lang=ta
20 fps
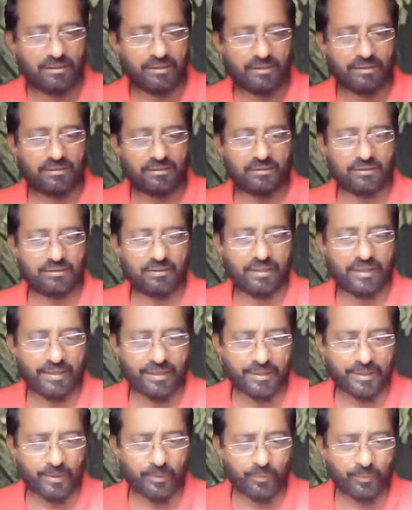இது
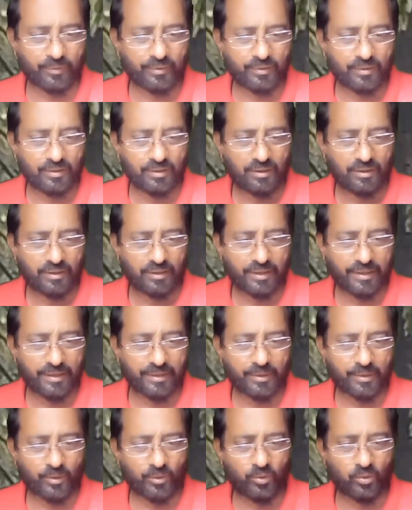நேட்டிவ்
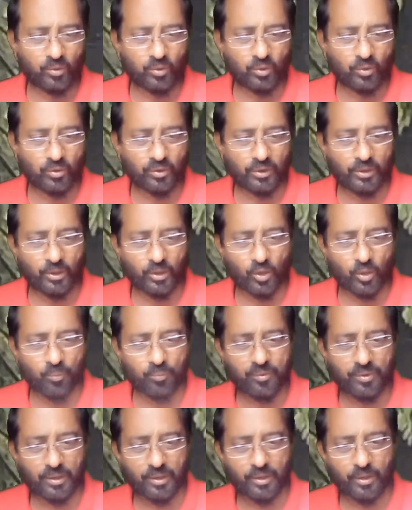நேட்டிவ் டு
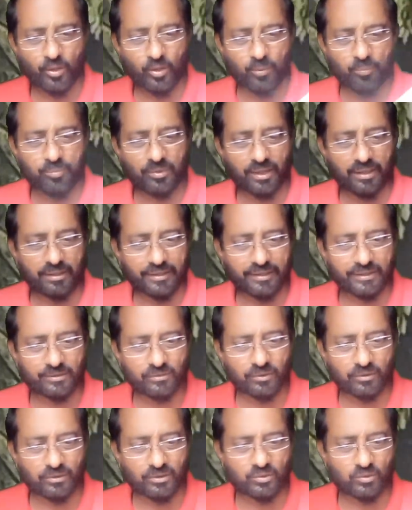யூரோப் யூரோப்
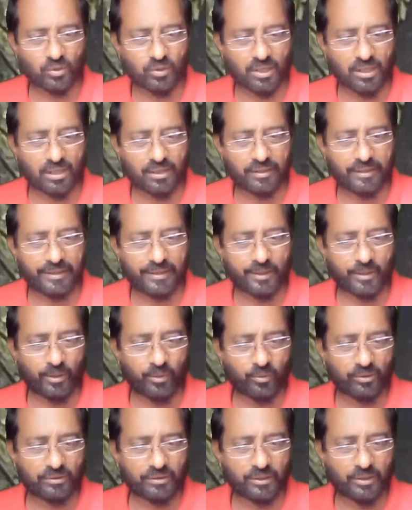கண்ட்ரிஸ் வந்து சொல்கிறாங்க நேட்டிவ்
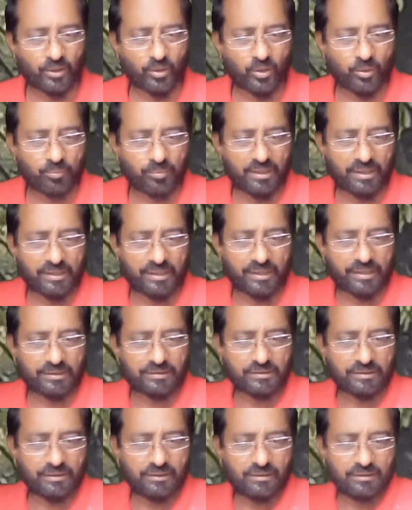வந்து யூரோப்
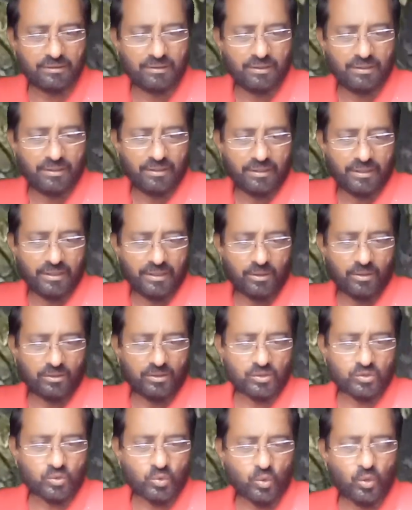கண்ட்ரிஸு இது
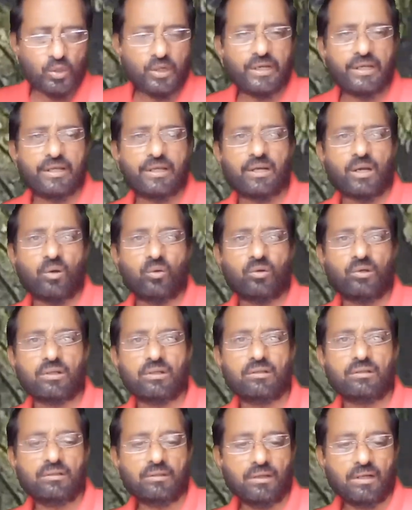வந்து ஸ்டோனி கிரவுண்டு
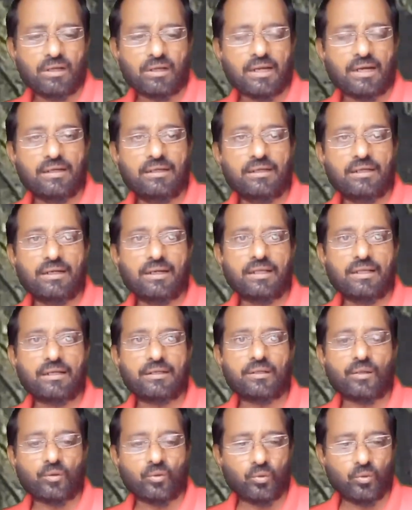கல்லெல்லாம்
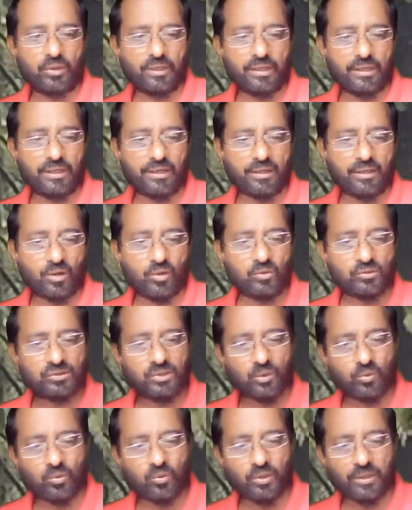இருக்கக்கூடிய
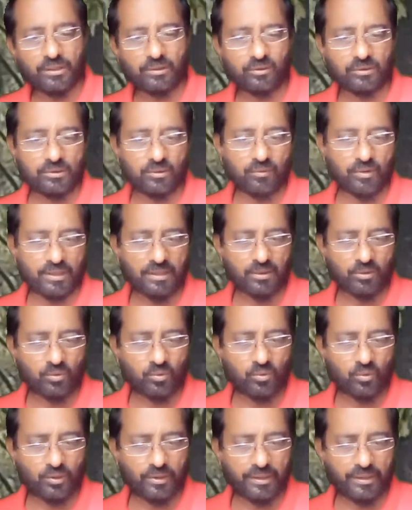கிரவுண்ட்ஸில் கூட இது வந்து
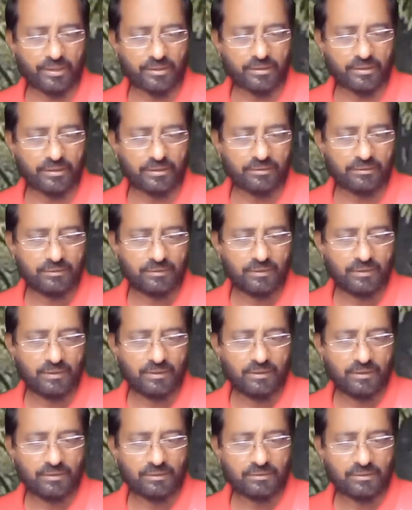வளரக்கூடியது
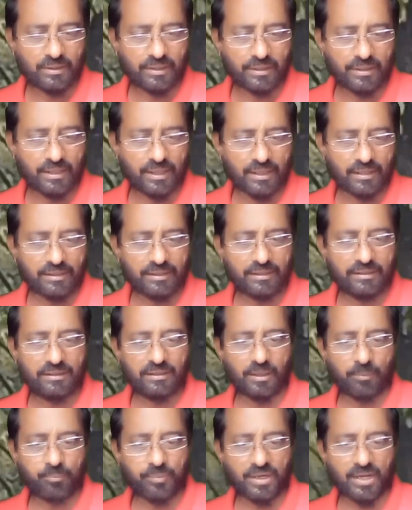சரிங்களா இது
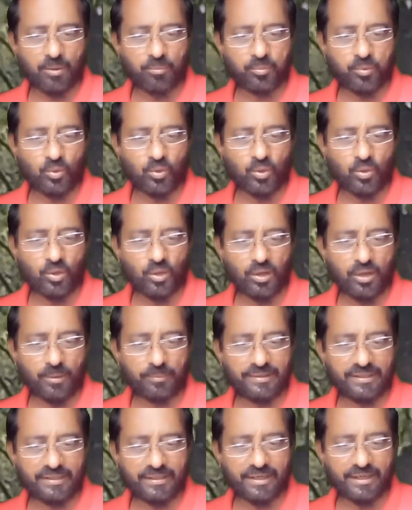எப்படா பூக்கும்
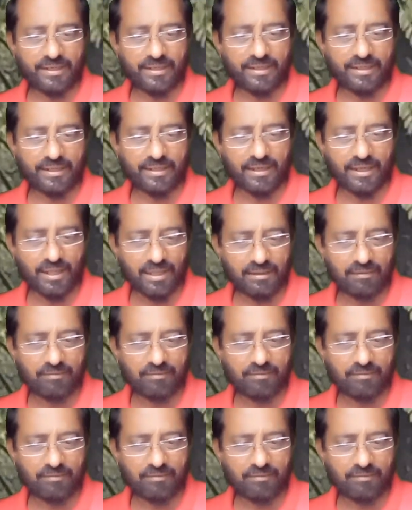அப்படின்னு கேட்டிங்கன்னா